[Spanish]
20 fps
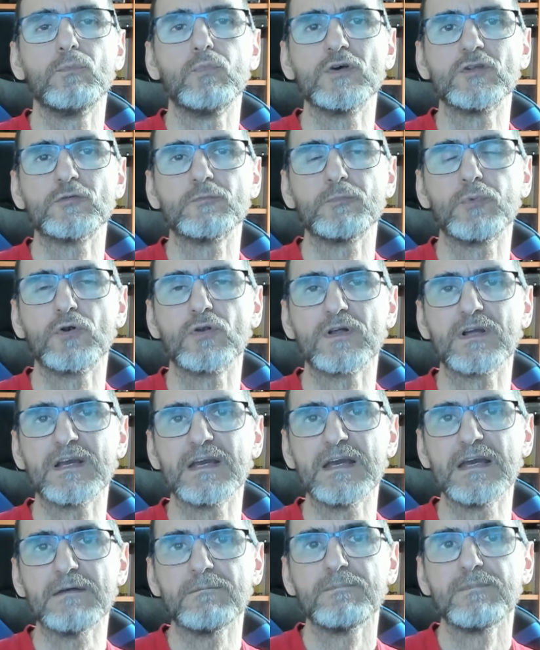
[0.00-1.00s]
Pues
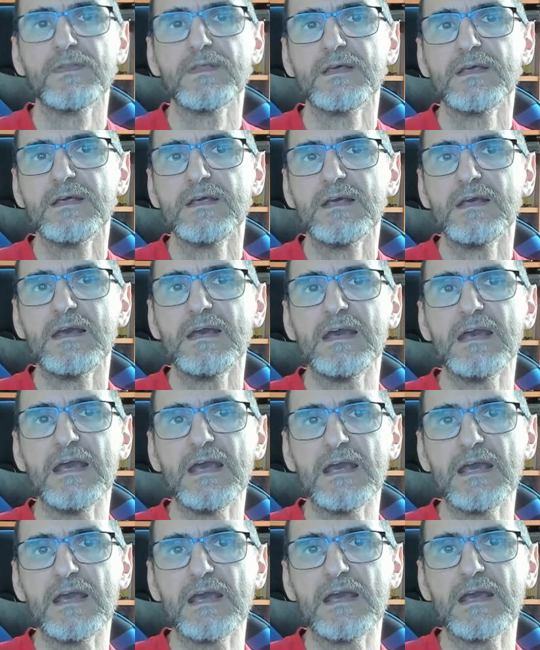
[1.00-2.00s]
porque,
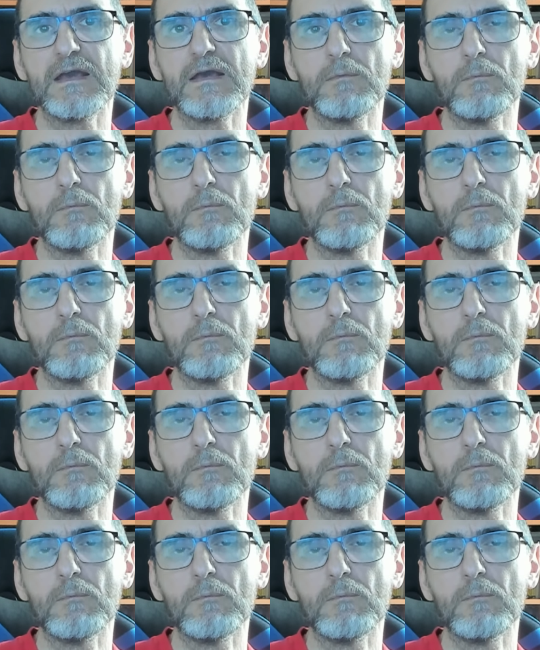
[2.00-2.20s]
eh,